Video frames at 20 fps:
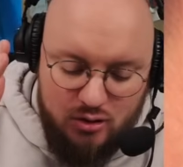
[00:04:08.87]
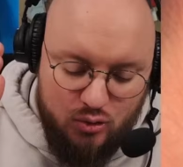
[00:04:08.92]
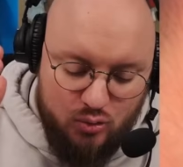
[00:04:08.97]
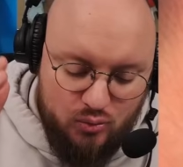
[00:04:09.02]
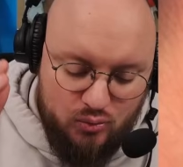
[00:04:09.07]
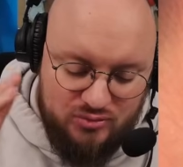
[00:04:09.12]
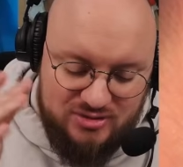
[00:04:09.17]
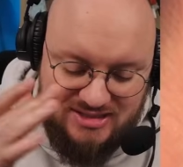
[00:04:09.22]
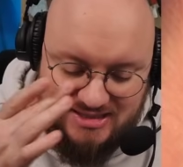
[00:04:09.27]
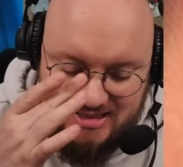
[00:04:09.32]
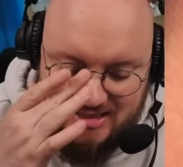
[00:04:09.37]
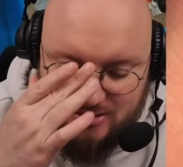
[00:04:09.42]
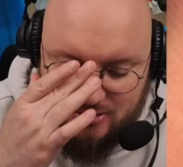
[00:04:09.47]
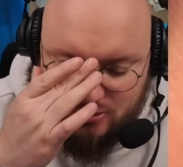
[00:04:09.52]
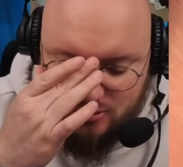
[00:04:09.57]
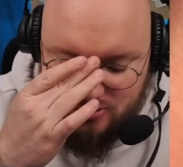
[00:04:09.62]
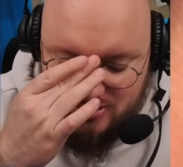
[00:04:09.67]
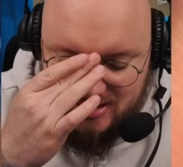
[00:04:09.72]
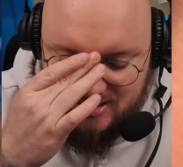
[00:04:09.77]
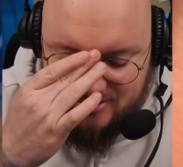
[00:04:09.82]
On sait
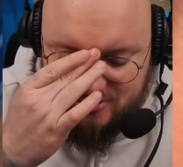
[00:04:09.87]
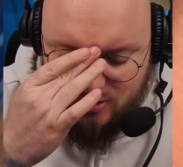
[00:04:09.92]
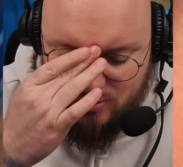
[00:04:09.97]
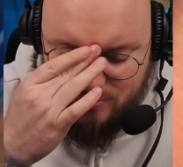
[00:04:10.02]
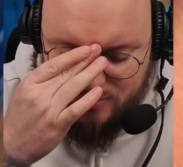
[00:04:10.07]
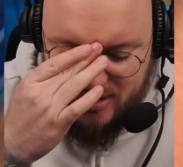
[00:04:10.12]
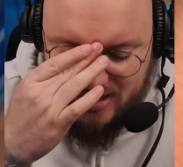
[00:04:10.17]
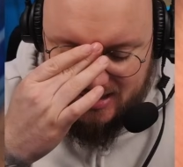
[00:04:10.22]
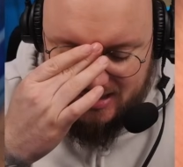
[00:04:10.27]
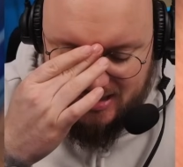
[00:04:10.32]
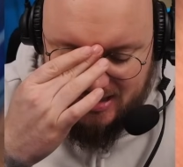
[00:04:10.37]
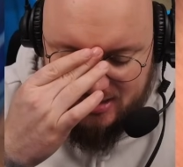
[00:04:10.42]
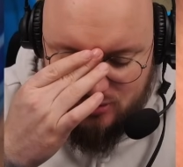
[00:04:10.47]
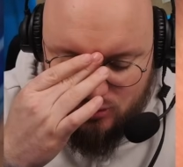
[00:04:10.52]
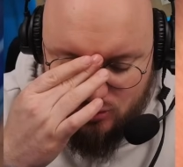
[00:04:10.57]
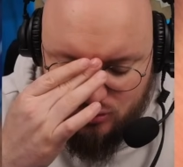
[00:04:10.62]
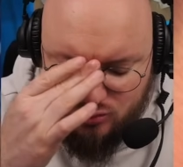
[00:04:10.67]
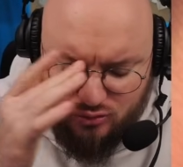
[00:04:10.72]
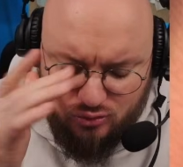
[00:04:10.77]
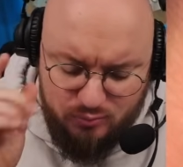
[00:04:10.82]
que les Tempai
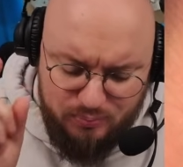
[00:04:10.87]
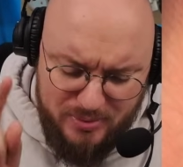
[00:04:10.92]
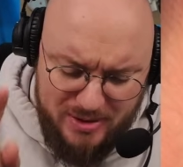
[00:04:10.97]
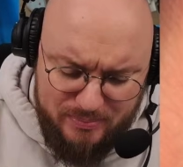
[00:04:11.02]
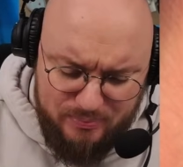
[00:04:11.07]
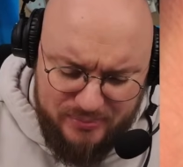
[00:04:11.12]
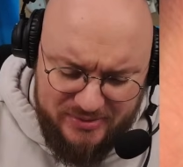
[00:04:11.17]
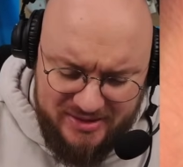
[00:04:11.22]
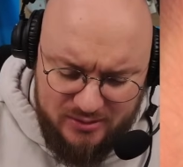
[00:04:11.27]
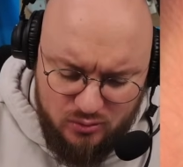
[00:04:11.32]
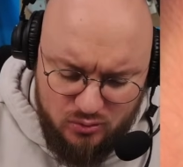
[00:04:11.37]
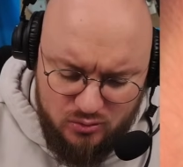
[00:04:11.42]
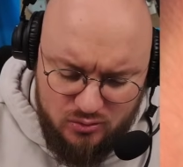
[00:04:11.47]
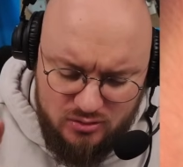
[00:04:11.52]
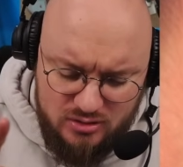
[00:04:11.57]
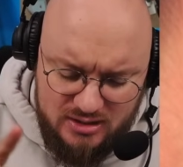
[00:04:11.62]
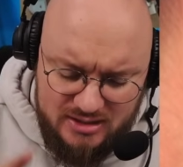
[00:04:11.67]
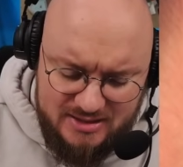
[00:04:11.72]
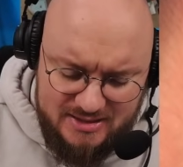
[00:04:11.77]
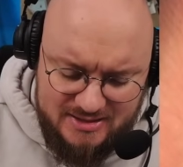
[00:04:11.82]
dragons sont pas pyro,
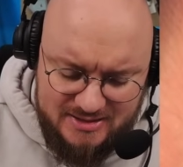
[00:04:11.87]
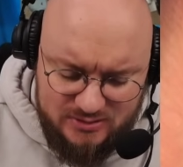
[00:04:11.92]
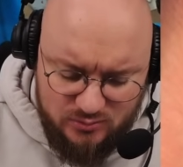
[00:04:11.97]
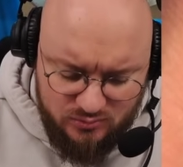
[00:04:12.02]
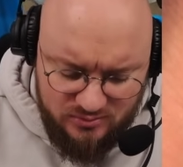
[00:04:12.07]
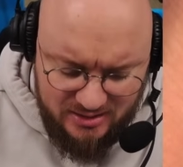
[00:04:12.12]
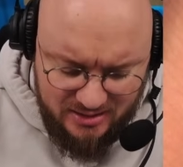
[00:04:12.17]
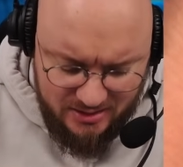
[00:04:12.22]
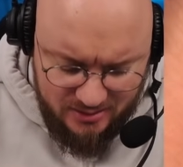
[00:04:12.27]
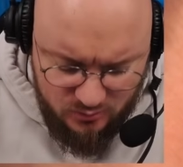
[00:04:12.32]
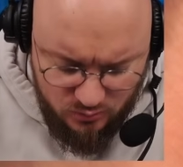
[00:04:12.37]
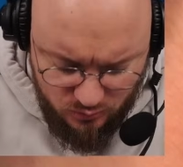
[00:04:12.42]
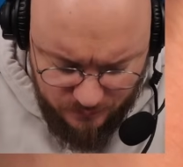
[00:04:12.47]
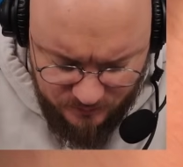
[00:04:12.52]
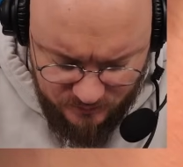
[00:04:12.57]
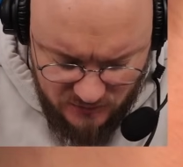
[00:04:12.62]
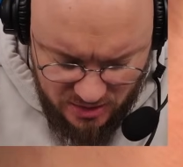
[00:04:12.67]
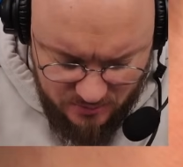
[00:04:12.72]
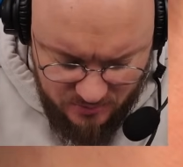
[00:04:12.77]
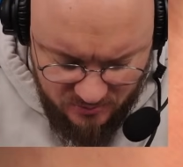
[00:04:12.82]
ils sont dragons.
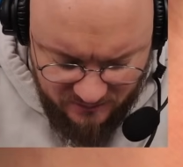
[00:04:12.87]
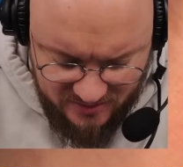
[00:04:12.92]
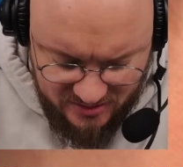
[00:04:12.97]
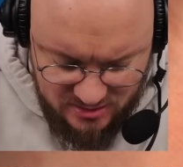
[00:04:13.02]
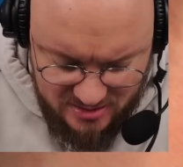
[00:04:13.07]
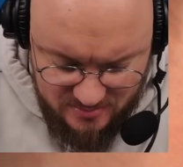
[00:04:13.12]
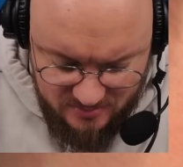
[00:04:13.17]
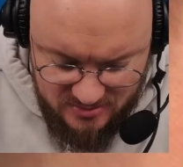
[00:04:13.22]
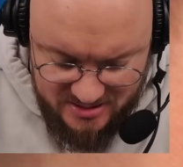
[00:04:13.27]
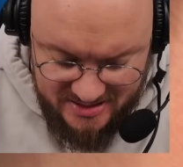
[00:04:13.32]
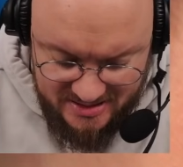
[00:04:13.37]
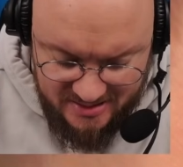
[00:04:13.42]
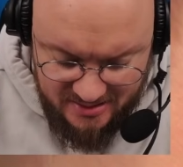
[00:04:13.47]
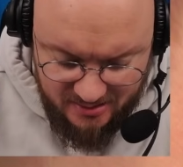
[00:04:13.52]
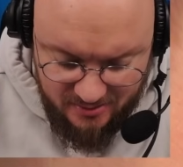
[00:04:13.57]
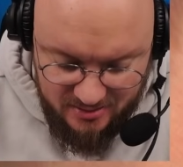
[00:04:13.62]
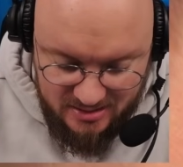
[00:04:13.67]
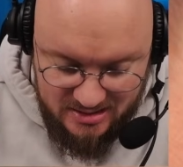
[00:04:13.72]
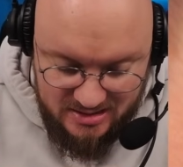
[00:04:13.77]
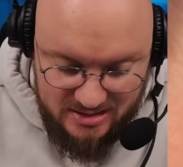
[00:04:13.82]
Mais on va quand même
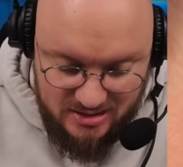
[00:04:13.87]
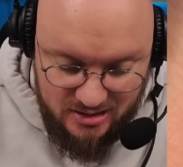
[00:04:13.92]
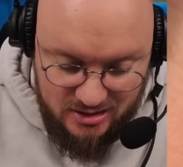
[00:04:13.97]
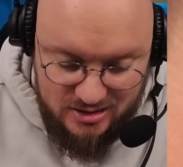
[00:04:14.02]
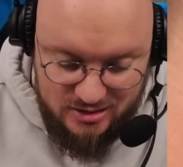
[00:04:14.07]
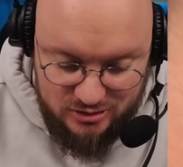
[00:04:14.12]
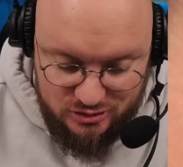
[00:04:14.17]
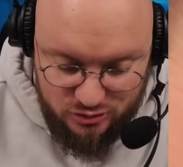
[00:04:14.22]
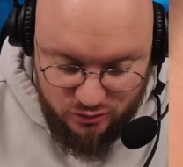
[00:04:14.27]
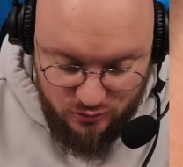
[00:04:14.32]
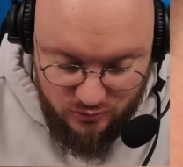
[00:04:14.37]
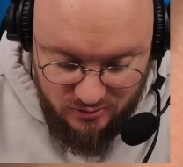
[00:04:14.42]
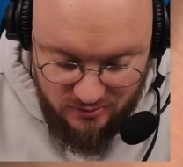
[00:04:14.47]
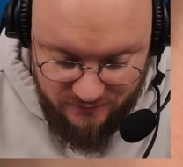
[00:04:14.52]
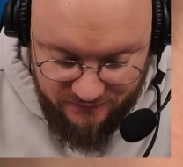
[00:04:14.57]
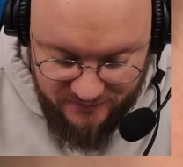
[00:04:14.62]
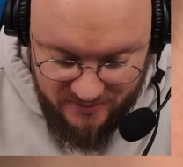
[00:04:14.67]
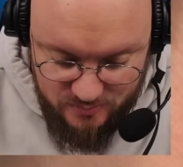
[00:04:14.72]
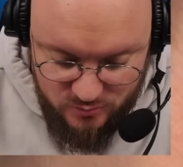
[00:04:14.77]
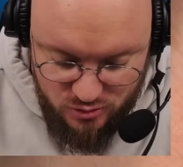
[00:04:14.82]
lire euh, ce
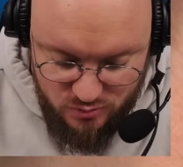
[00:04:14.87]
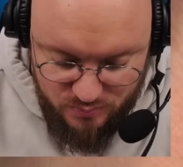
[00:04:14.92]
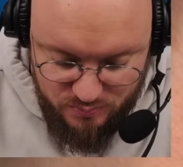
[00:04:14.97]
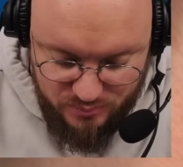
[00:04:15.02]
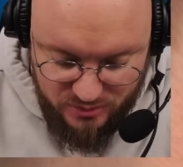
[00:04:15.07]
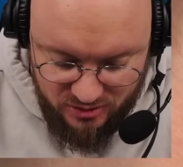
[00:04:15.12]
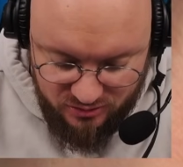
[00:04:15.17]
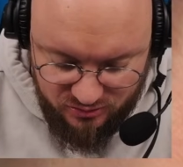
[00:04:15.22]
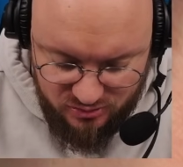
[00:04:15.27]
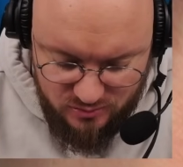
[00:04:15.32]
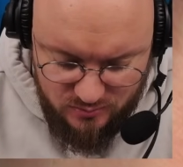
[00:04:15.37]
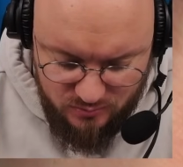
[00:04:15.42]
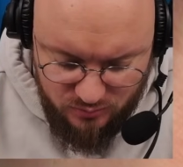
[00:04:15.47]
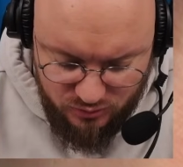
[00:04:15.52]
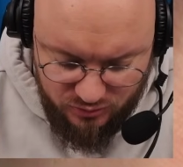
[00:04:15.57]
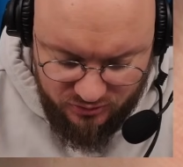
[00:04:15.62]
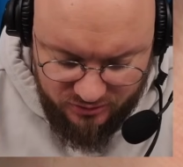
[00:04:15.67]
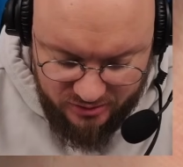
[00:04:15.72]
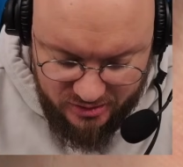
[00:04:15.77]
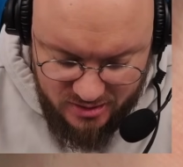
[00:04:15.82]
fameux boss
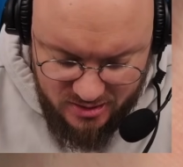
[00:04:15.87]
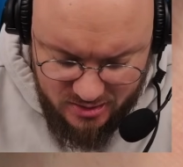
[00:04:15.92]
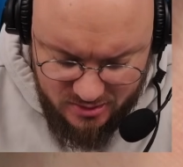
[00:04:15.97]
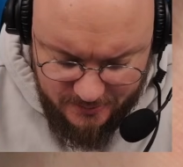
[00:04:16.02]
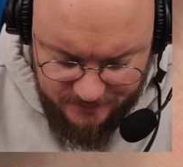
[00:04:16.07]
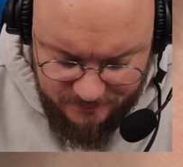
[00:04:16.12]
monster